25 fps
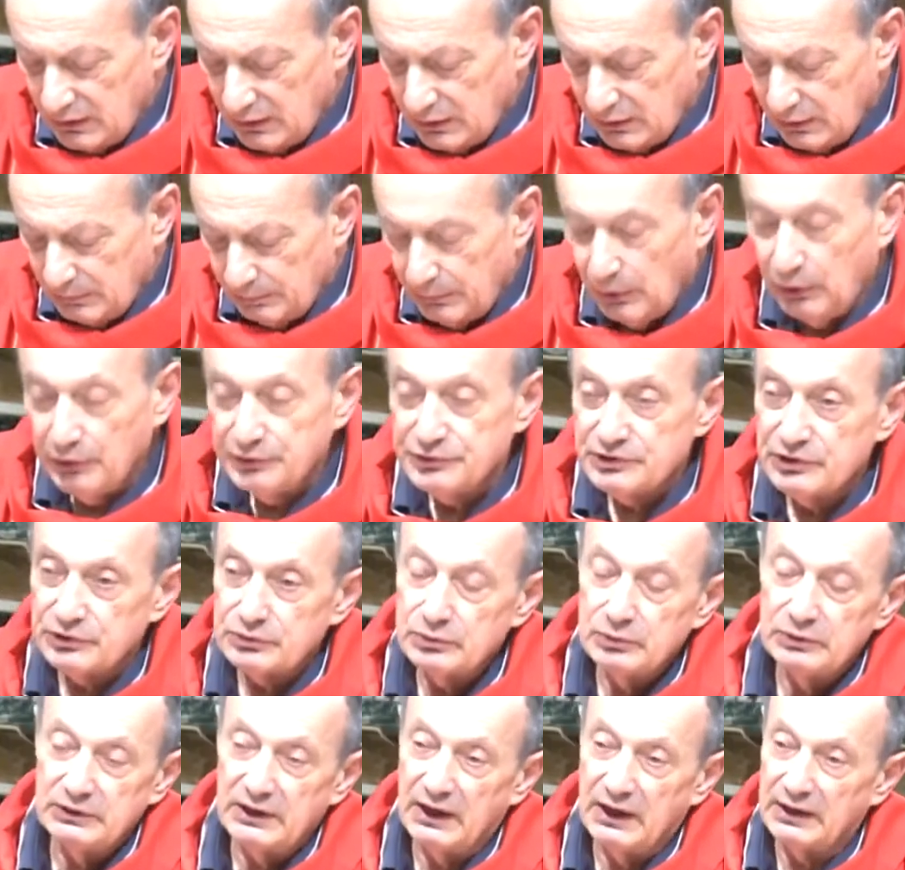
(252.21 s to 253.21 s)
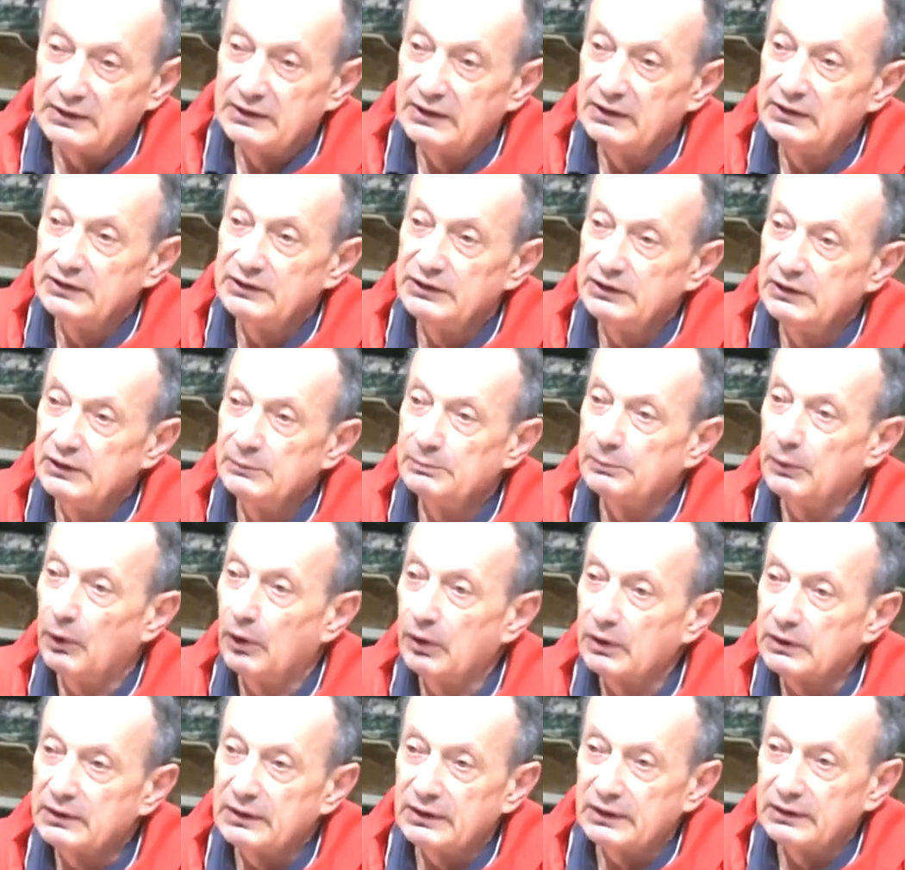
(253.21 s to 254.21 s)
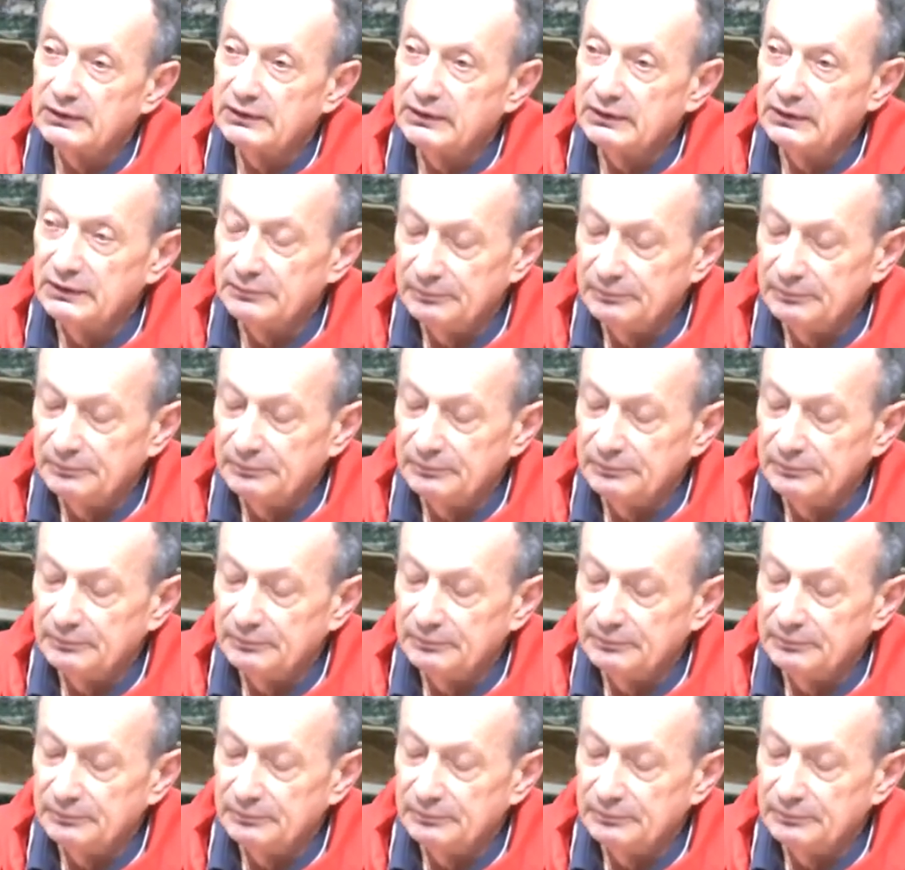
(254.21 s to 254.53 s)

Poi Gesù dà degli ipocriti.